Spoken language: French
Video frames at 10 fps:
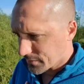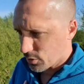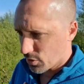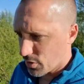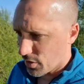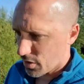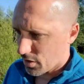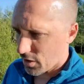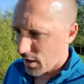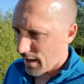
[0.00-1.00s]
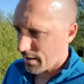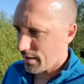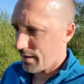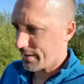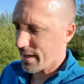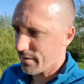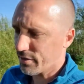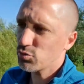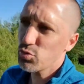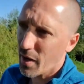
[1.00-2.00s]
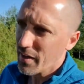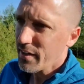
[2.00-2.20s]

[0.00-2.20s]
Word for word: donc avec un, enfin tout moins